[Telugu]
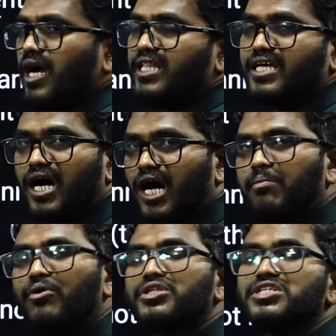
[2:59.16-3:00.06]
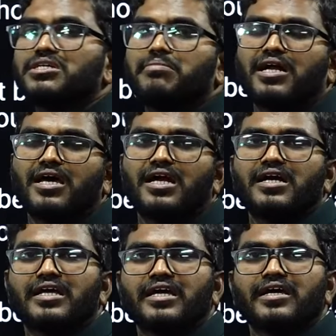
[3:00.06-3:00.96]
అది
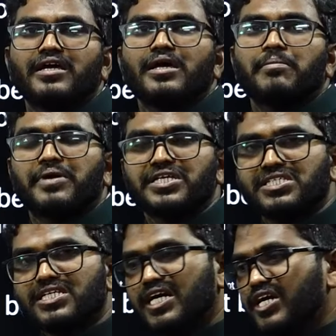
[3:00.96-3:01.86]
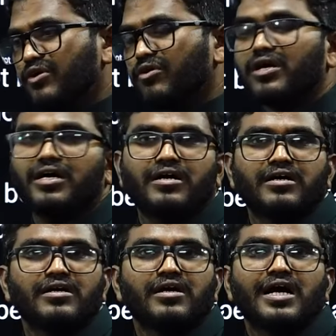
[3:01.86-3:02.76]
ఆమోదించబడాలంటే ప్రెసిడెంట్ యొక్క
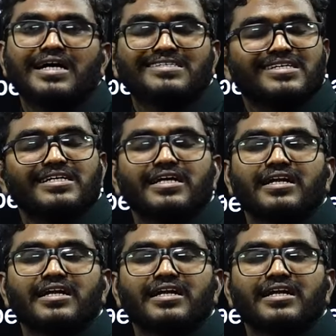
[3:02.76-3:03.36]
అసెంట్